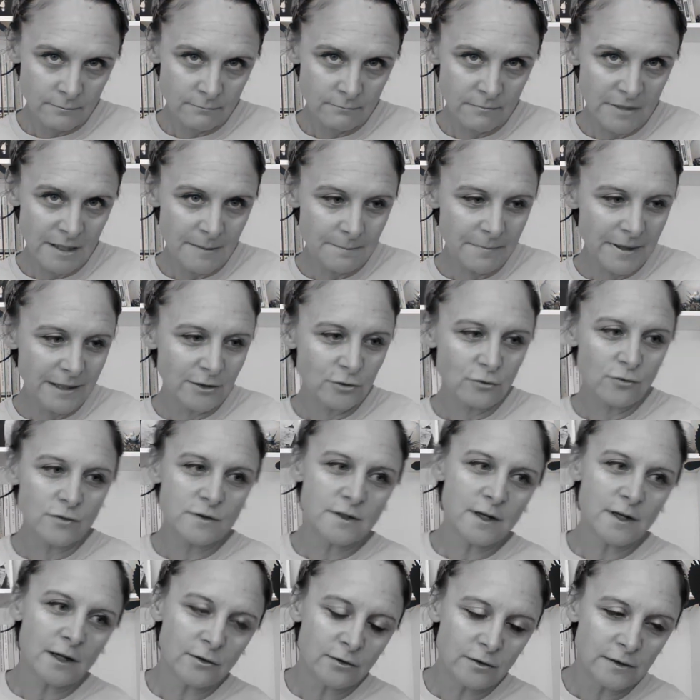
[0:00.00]
Mais pas trop
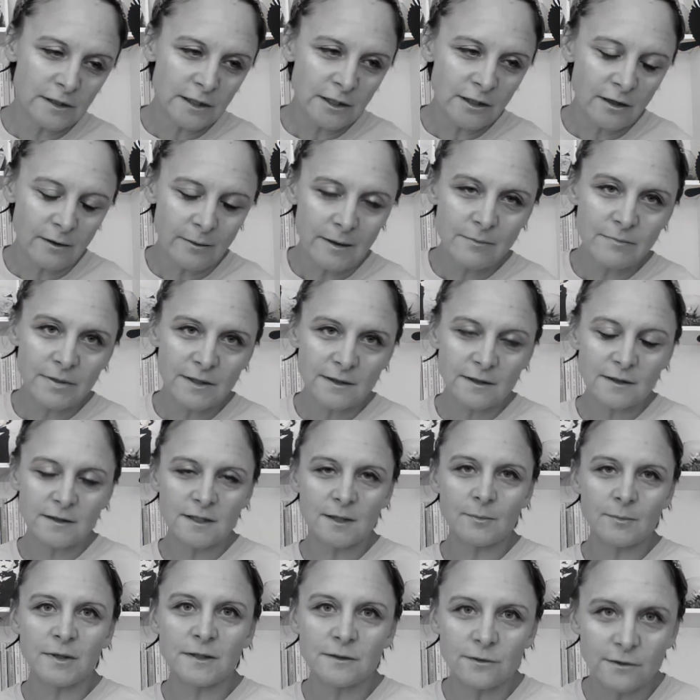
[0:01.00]
sardonique quand même, parce qu'il
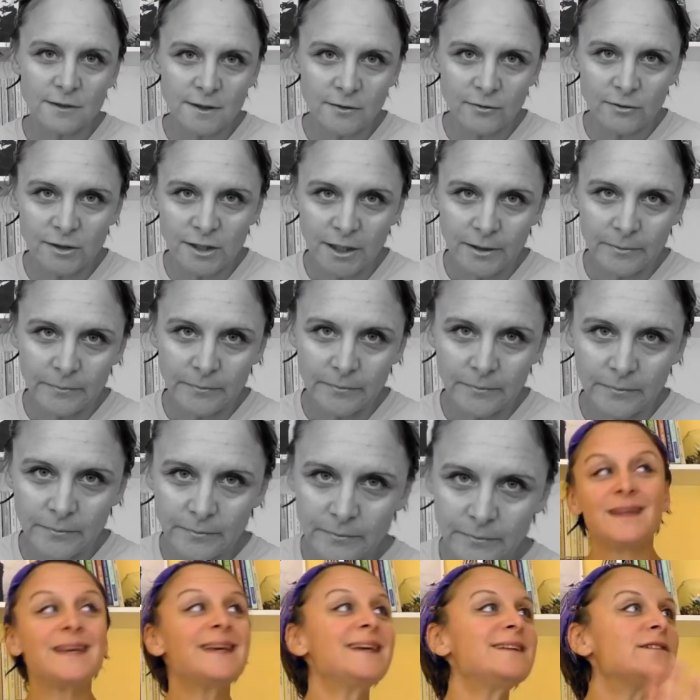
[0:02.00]
sait pas ce que ça veut dire.
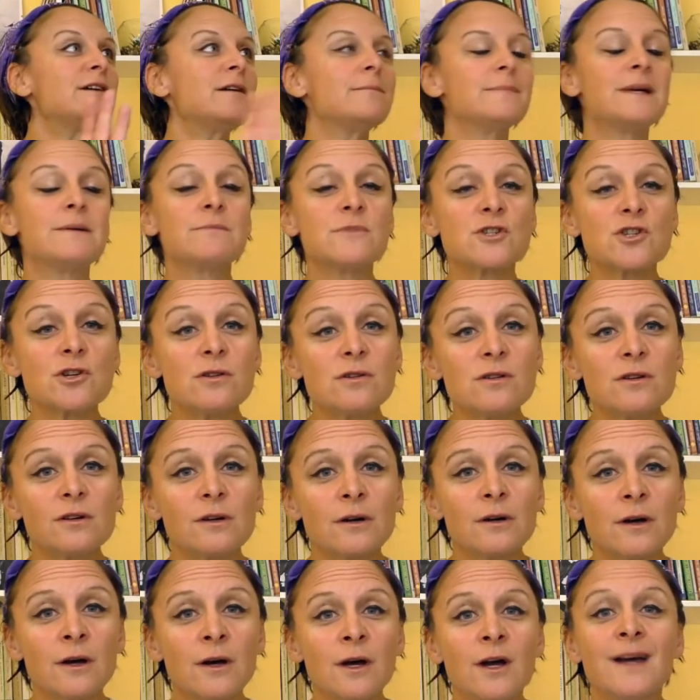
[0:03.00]
Et dans le même
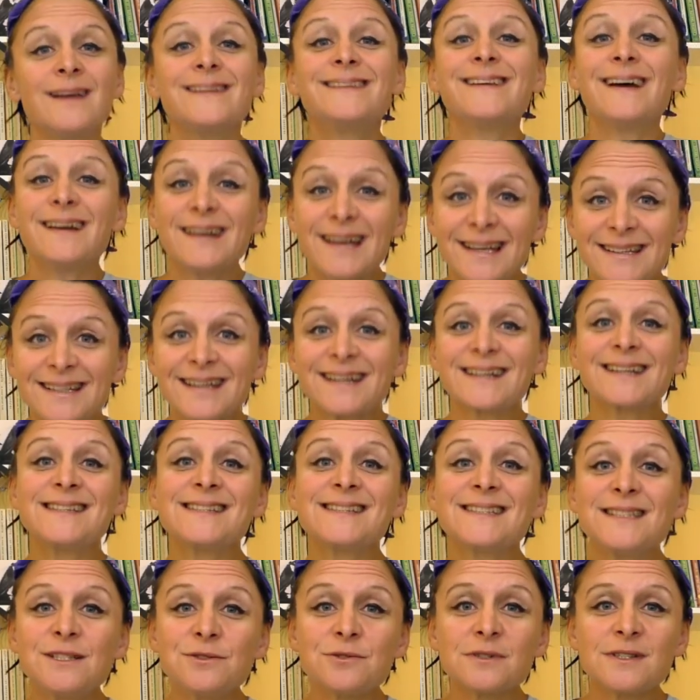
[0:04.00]
genre, d'Agatha
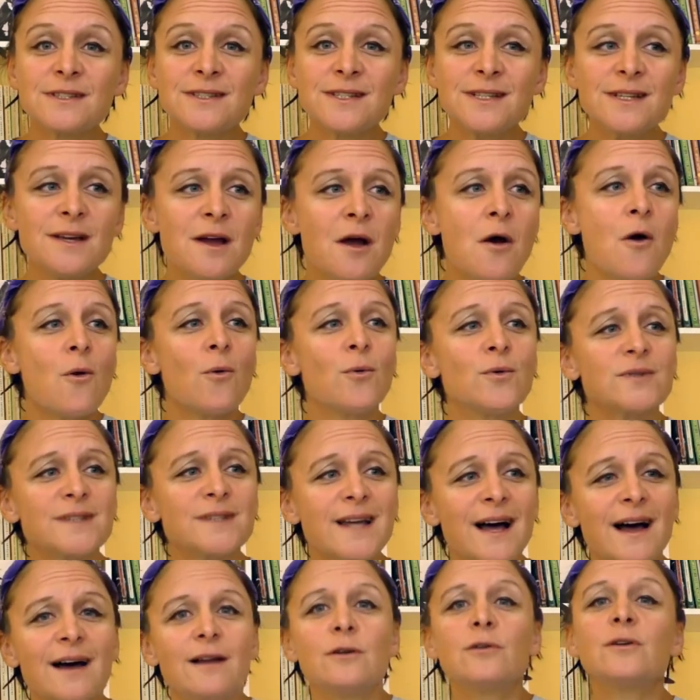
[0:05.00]
Christie aussi, on
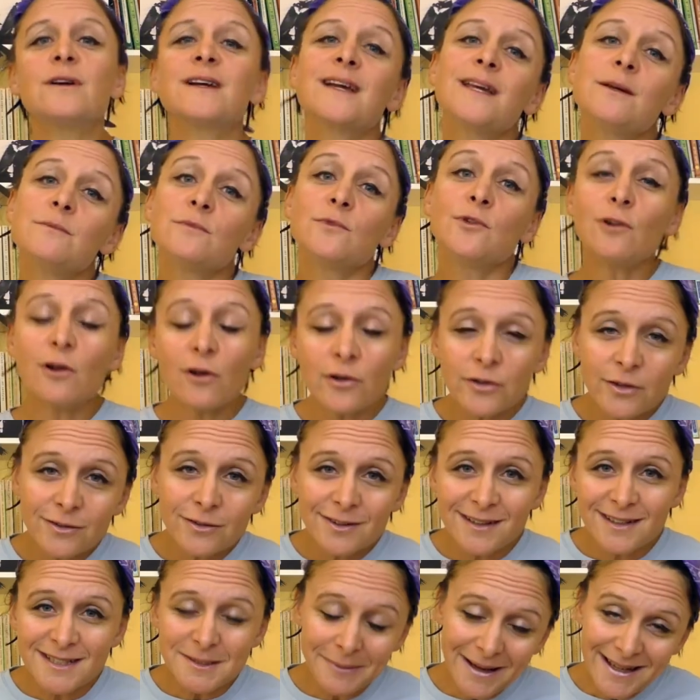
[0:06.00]
a Le crime de l'Orient
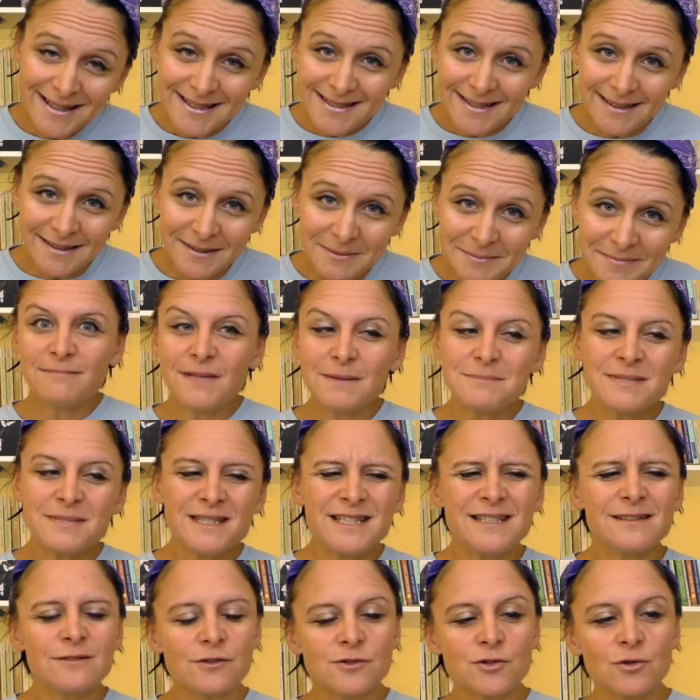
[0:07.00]
Express, même
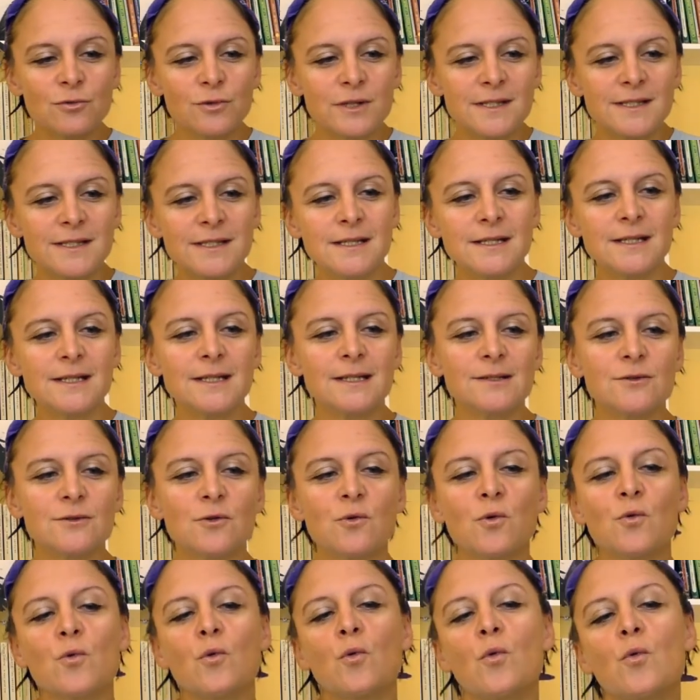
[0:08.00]
si dans celui-ci,
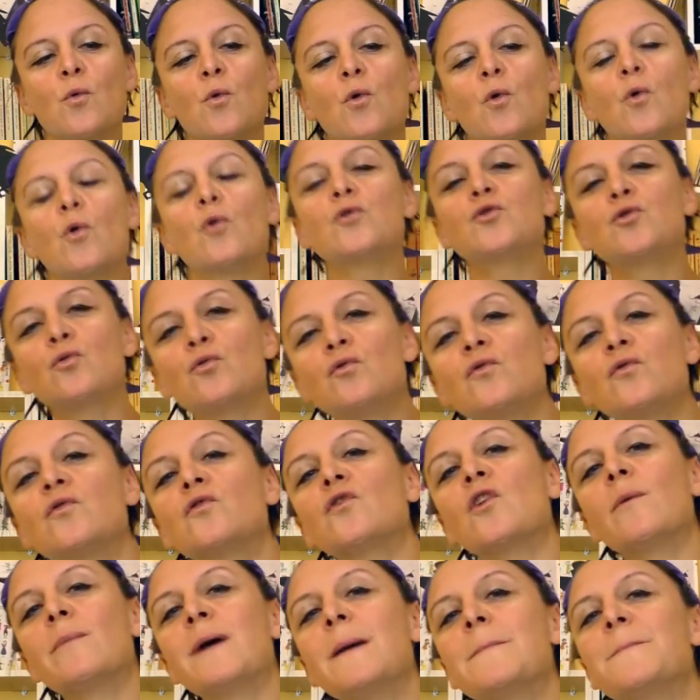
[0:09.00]
on retrouve
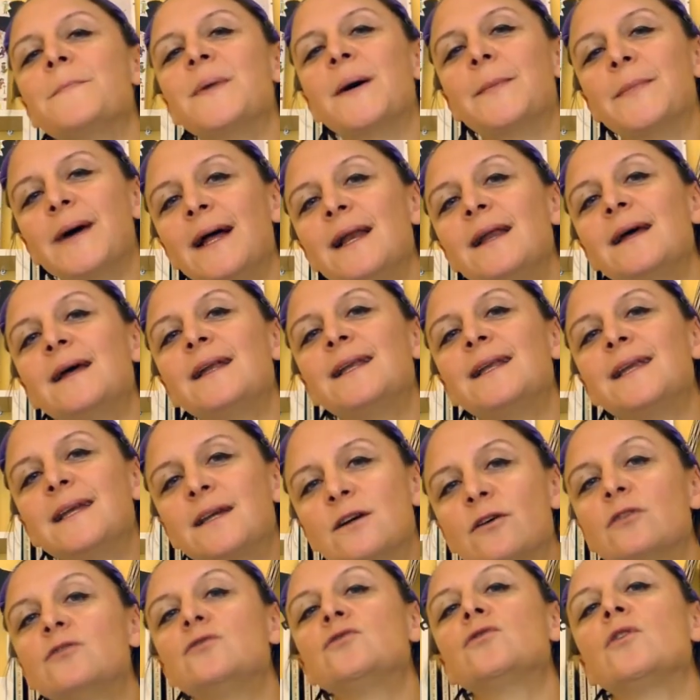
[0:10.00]
quand même pas mal les
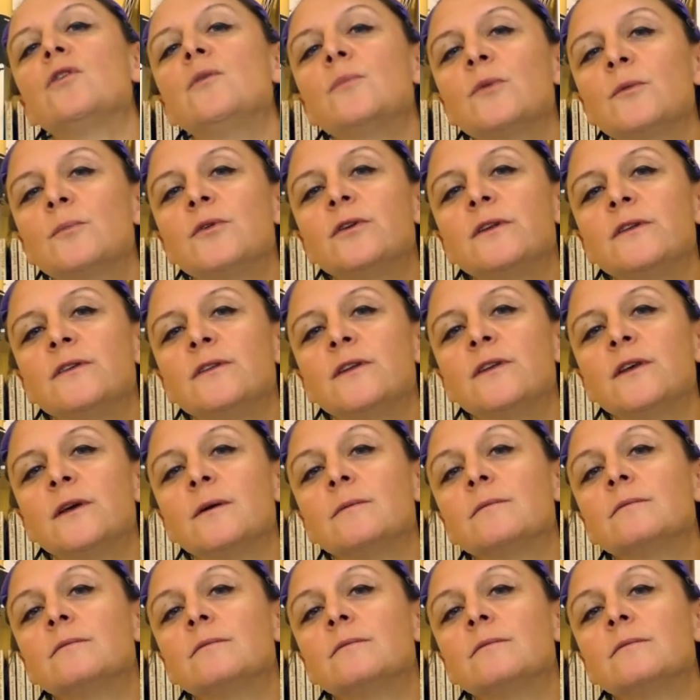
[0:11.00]
codes du roman policier.